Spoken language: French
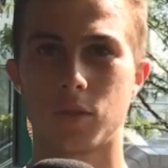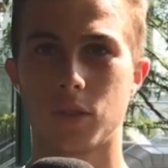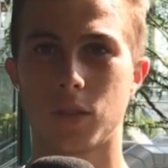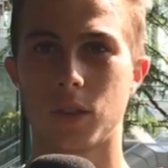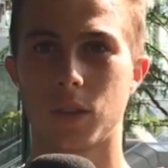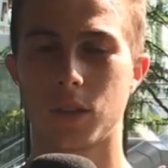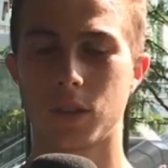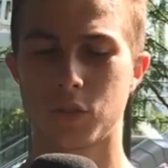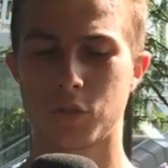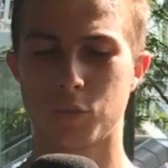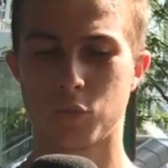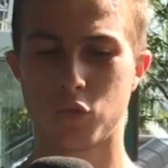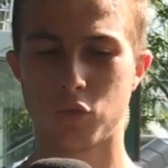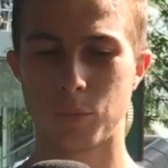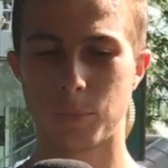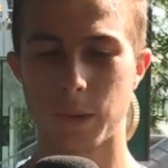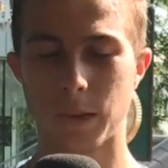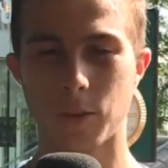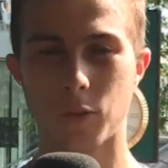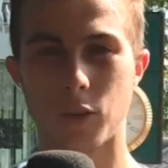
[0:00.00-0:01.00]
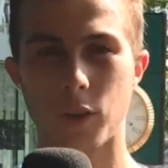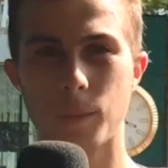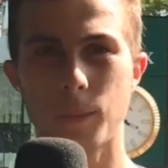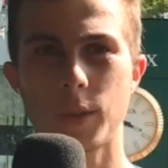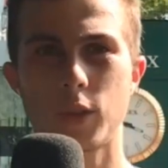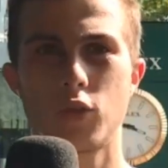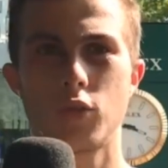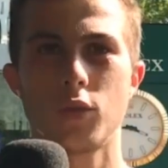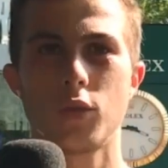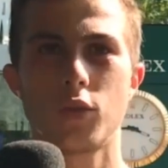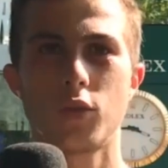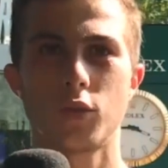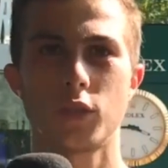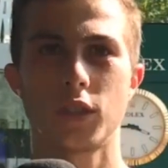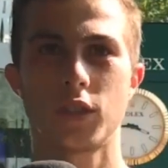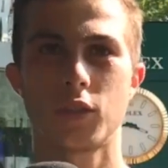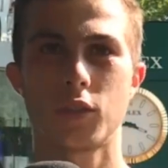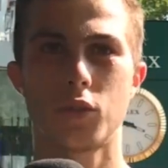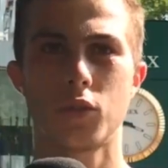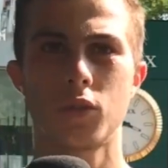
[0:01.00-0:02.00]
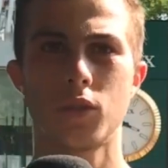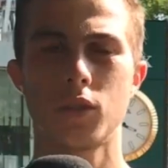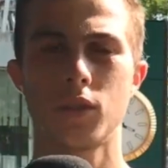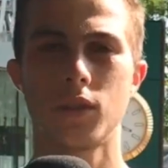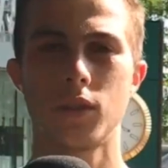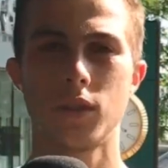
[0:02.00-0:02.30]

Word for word: donc je me suis pas trop habitué aux conditions.